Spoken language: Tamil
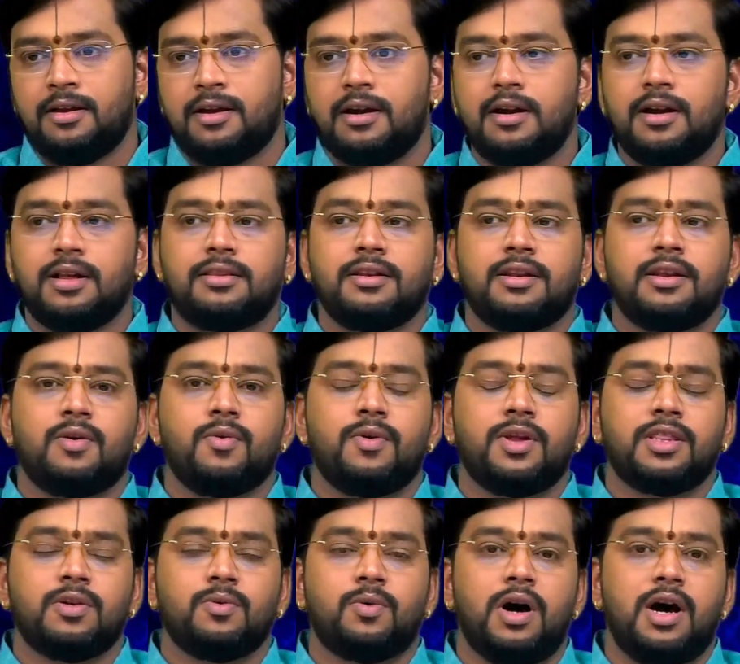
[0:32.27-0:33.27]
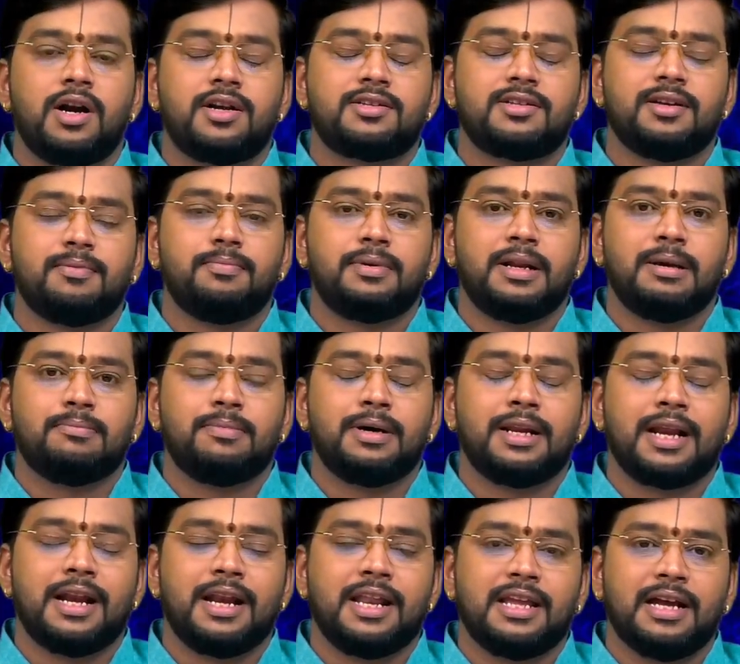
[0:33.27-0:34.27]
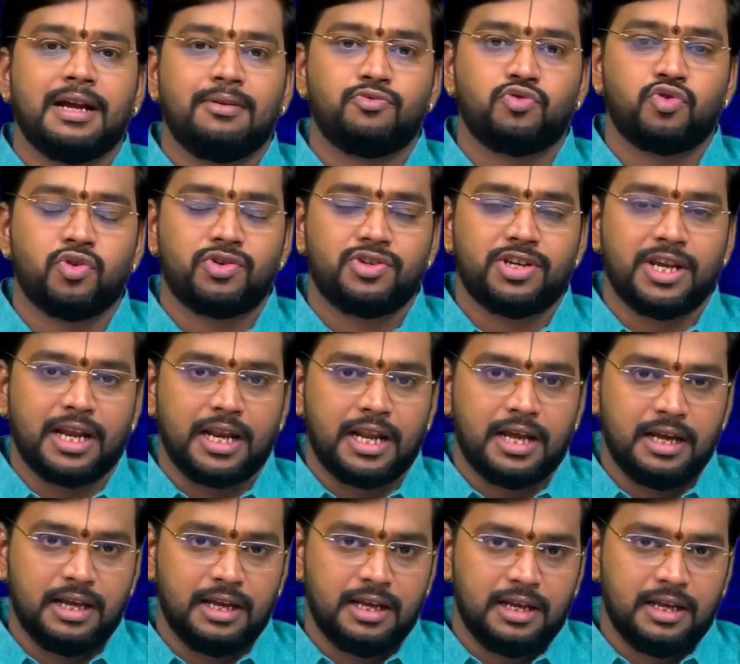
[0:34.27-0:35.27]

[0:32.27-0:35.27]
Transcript: கீழே தெரியக்கூடிய இந்த வாட்ஸ்அப் நம்பருக்கு நீங்கள் அனுப்பிச்சி வச்சிங்கன்னா